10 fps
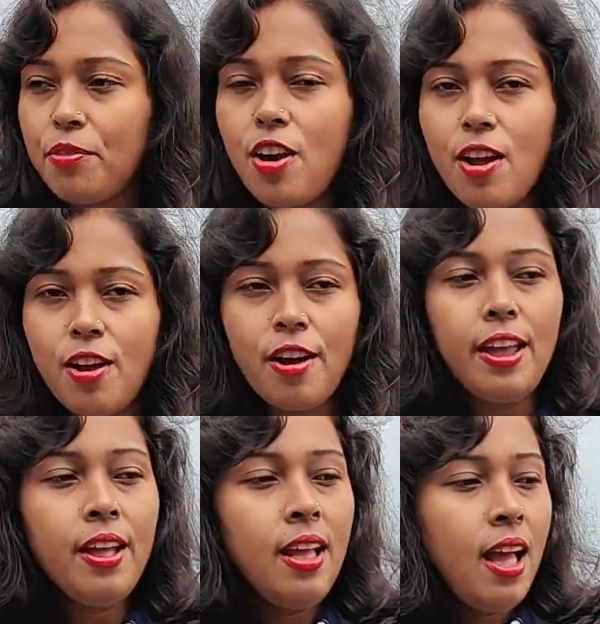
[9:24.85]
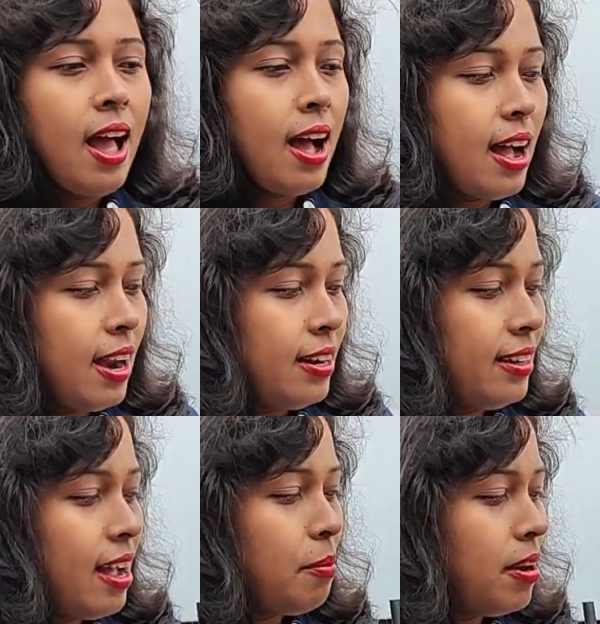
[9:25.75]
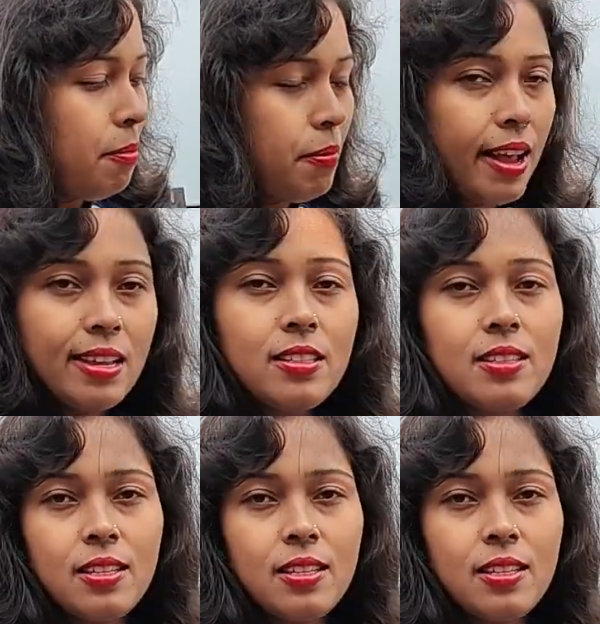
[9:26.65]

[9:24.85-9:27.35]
করা হয় আর খাবারের প্রাইস